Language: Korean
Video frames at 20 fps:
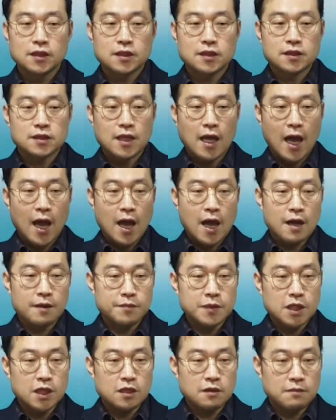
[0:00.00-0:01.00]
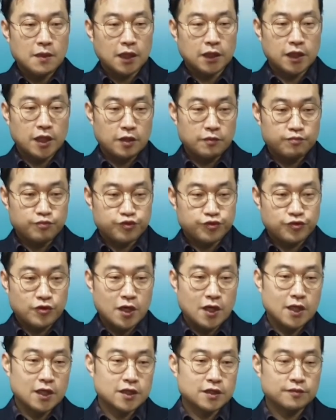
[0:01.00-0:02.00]
3일 만에
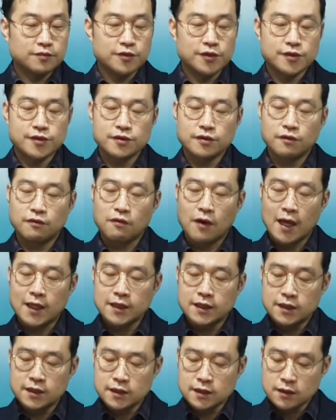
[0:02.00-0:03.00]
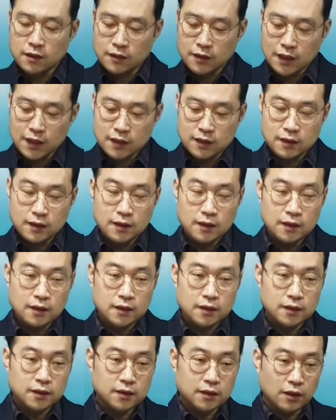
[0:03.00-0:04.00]
부활하심으로써 완전한
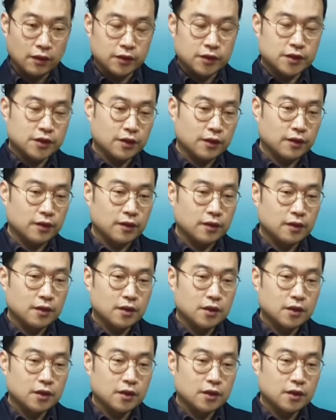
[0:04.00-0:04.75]
역전,